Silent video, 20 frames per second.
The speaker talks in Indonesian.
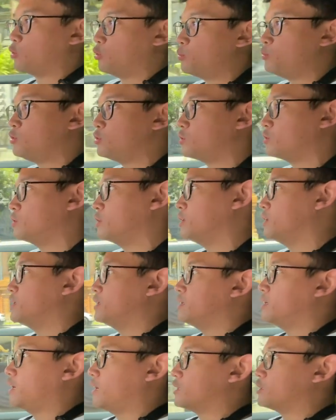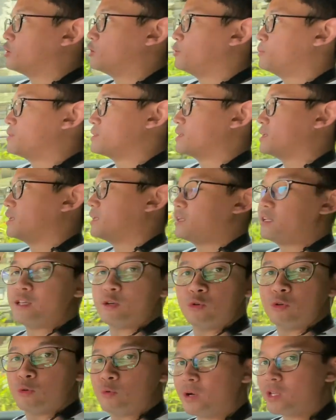Ubud atau misalnya
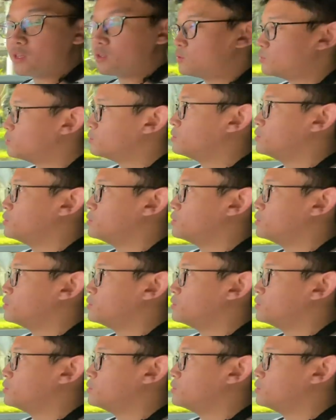di Uluwatu